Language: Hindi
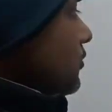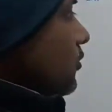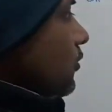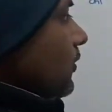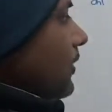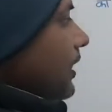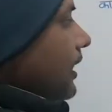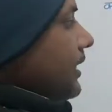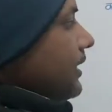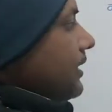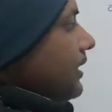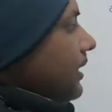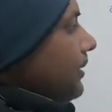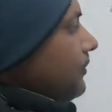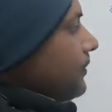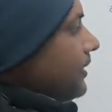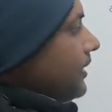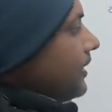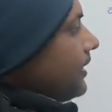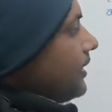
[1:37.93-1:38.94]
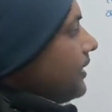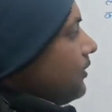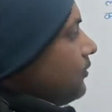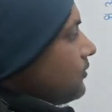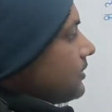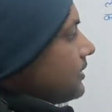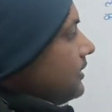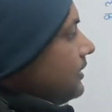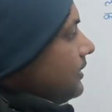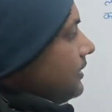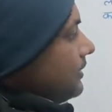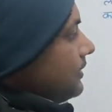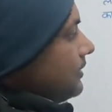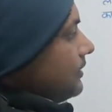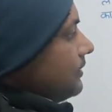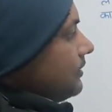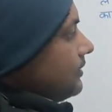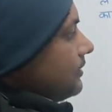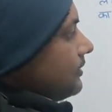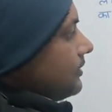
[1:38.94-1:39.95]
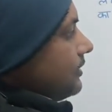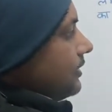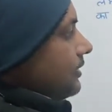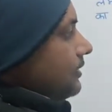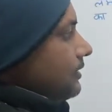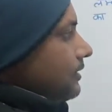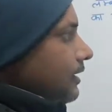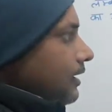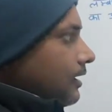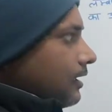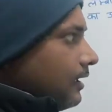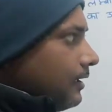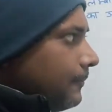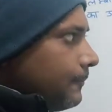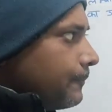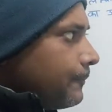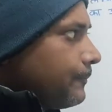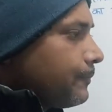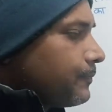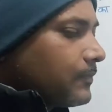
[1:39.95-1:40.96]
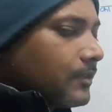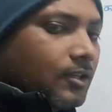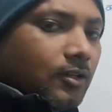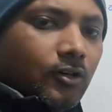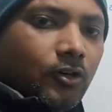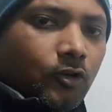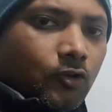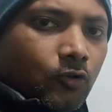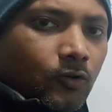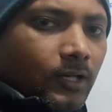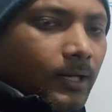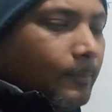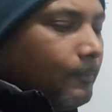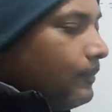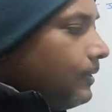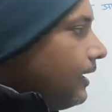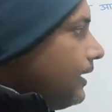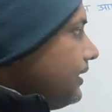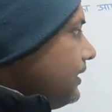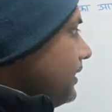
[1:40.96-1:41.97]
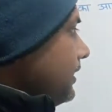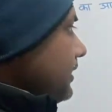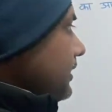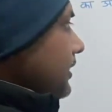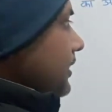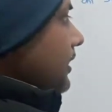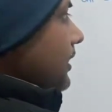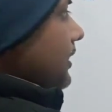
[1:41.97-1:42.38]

चौड़ाई काम करेगी उसकी त्रिज्या का और जो लंबाई है